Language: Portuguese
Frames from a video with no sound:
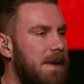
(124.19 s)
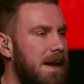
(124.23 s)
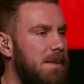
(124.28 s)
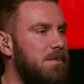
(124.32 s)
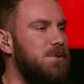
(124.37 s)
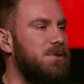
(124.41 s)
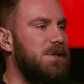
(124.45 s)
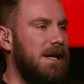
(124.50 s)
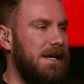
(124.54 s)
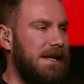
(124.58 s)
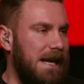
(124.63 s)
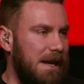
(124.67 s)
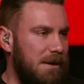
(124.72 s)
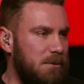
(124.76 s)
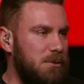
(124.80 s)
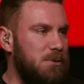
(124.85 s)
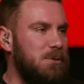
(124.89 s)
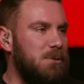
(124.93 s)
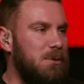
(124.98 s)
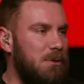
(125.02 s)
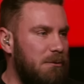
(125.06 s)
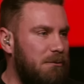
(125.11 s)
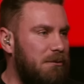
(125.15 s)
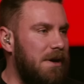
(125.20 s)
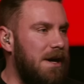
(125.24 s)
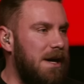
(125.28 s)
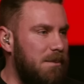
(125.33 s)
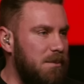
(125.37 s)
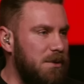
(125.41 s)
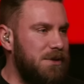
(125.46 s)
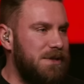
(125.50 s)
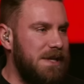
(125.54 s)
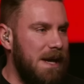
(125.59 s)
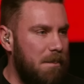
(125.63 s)
sabemos a quem nos
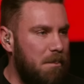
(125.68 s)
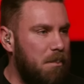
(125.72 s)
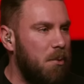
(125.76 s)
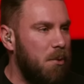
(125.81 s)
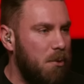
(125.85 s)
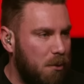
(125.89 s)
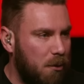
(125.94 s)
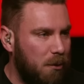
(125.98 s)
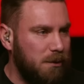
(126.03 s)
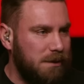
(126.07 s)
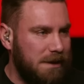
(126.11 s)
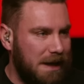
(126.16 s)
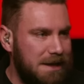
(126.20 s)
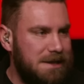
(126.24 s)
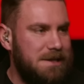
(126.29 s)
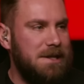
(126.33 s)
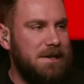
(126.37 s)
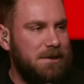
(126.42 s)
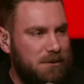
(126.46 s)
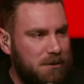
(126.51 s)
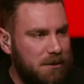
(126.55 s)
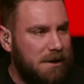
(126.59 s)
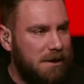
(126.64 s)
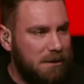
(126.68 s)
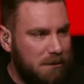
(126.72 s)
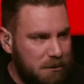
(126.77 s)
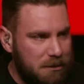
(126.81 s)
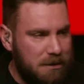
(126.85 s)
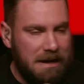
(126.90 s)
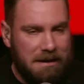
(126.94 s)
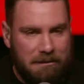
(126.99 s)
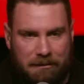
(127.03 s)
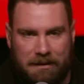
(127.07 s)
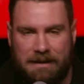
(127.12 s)
curvamos e é por conta disso que
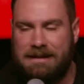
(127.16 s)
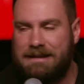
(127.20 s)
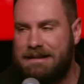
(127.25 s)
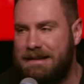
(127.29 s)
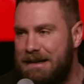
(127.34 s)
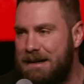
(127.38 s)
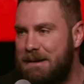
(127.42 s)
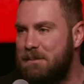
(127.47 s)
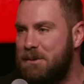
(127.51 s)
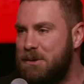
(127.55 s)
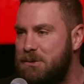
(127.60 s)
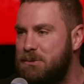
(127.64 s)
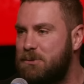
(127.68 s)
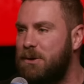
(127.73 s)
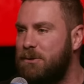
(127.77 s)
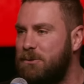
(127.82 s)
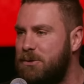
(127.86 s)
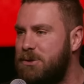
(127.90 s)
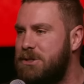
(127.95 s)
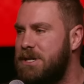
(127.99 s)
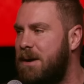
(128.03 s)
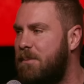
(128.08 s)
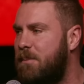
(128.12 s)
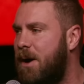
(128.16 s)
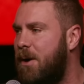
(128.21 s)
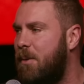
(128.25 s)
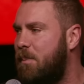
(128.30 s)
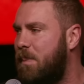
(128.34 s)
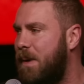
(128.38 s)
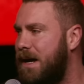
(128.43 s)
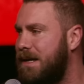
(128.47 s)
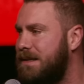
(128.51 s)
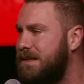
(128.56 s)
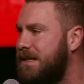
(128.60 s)
nos levantamos quando o dia
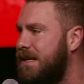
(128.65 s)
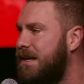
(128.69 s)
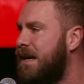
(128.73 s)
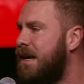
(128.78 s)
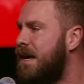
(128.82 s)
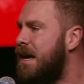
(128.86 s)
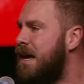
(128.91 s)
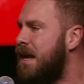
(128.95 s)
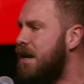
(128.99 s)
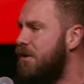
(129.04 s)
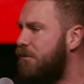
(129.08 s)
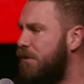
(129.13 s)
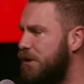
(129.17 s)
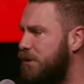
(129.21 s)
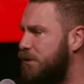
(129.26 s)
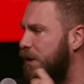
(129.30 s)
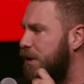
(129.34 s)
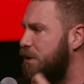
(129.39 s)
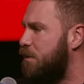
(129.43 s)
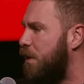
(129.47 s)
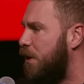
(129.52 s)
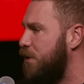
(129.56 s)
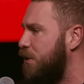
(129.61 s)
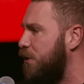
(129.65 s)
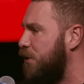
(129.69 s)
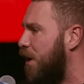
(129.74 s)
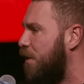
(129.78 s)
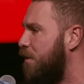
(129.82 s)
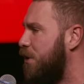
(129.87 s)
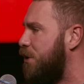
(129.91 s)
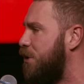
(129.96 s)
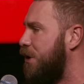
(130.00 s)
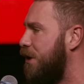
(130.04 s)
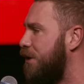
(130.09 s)
mal passa. Levante suas mãos em
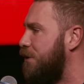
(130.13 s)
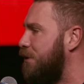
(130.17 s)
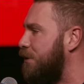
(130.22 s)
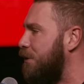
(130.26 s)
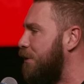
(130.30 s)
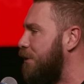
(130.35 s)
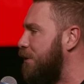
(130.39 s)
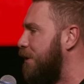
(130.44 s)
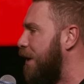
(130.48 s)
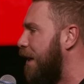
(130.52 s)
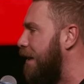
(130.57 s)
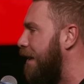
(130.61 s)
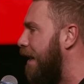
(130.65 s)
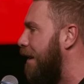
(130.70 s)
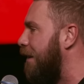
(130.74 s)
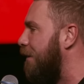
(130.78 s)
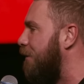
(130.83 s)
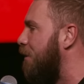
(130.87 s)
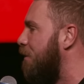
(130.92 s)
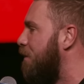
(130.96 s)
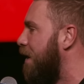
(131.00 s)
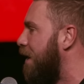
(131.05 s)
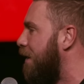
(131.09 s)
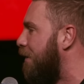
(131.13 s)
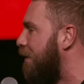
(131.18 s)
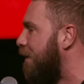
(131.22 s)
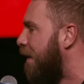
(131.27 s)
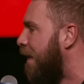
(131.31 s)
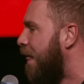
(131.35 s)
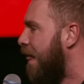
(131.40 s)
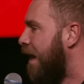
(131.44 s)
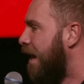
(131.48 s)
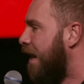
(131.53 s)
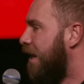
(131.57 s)
nome de Jesus, declara
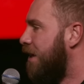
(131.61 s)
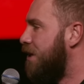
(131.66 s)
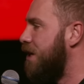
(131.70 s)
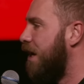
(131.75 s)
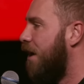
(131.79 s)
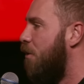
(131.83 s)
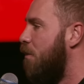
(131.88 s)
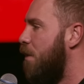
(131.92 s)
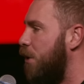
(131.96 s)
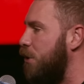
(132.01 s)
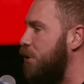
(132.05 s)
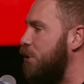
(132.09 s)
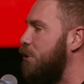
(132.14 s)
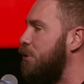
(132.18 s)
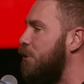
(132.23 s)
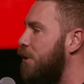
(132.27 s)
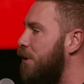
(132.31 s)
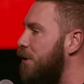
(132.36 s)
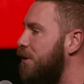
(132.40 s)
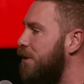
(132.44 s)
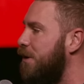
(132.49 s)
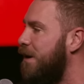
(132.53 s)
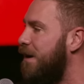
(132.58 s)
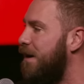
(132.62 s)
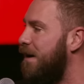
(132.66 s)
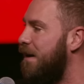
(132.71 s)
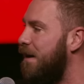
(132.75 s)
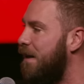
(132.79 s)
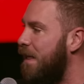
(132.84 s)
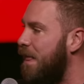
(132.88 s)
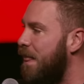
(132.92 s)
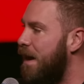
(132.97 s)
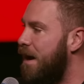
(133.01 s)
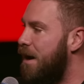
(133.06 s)
comigo, diga o meu choro
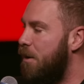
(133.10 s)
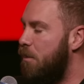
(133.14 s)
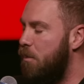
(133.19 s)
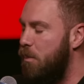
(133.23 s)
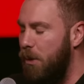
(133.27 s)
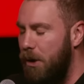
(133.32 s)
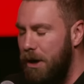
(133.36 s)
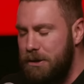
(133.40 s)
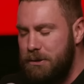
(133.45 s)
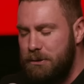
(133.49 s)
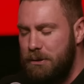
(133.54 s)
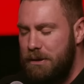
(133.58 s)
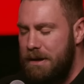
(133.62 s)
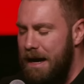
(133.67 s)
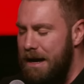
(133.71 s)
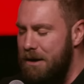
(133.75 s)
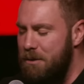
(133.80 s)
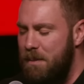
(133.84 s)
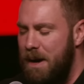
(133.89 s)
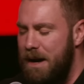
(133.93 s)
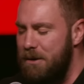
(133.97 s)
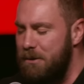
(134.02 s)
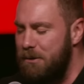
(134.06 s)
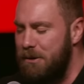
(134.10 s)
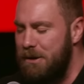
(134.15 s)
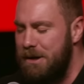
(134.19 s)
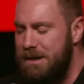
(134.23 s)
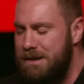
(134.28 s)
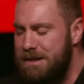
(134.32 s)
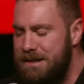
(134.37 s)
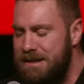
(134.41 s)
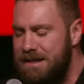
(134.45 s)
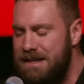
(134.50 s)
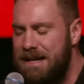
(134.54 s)
pode durar uma
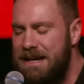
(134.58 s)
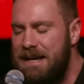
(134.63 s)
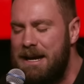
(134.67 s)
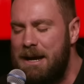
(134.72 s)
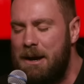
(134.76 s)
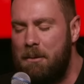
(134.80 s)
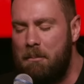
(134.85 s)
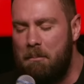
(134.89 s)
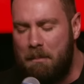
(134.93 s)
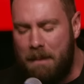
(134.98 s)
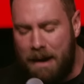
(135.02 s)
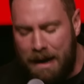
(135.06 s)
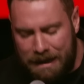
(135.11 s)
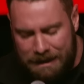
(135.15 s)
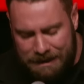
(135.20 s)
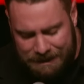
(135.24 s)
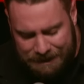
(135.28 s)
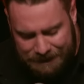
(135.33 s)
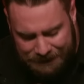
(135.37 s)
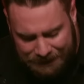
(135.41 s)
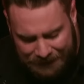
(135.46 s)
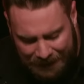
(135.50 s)
noite, mas